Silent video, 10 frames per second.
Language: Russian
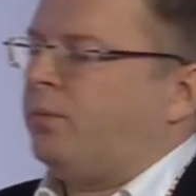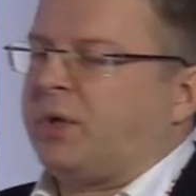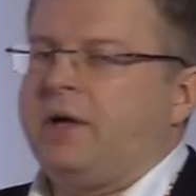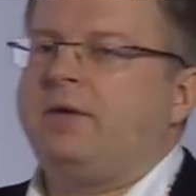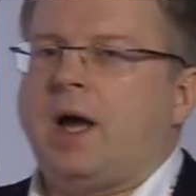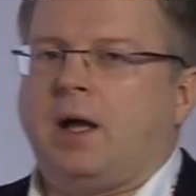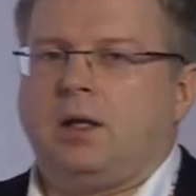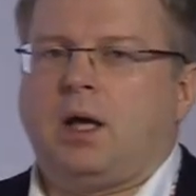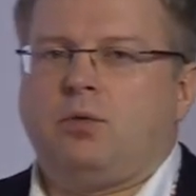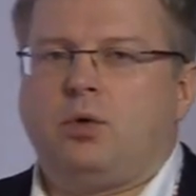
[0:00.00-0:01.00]

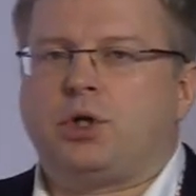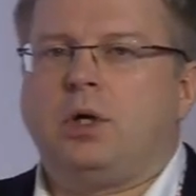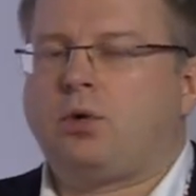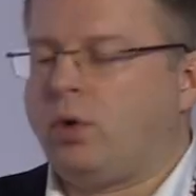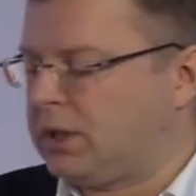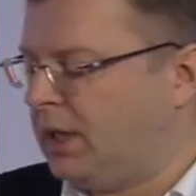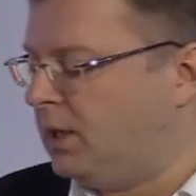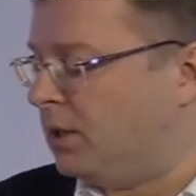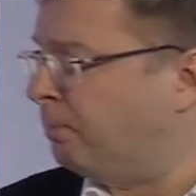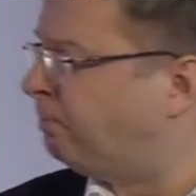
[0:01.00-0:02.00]
проявляет, да, его очень легко
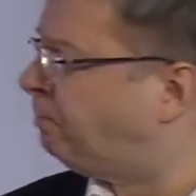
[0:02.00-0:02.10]
отследить.